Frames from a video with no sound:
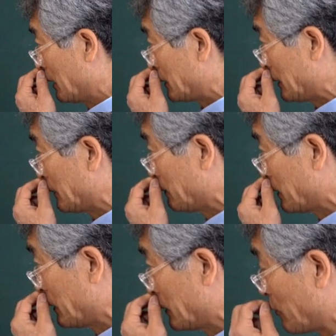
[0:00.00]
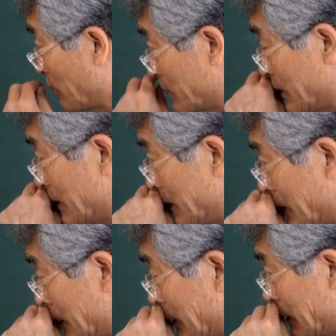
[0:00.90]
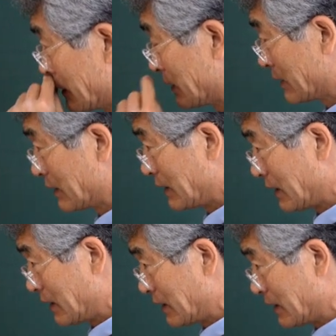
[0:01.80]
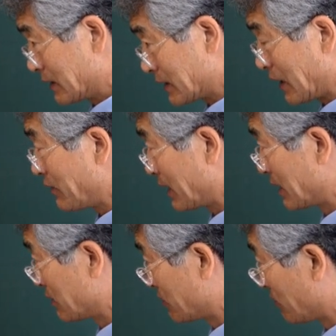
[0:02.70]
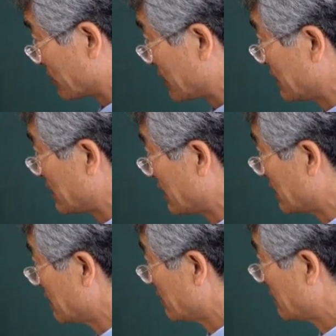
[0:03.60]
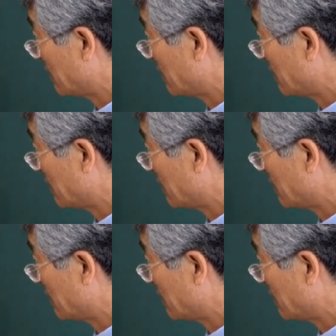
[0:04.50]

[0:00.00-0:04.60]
지금 그 공서적은 에, 자화라는 공서적은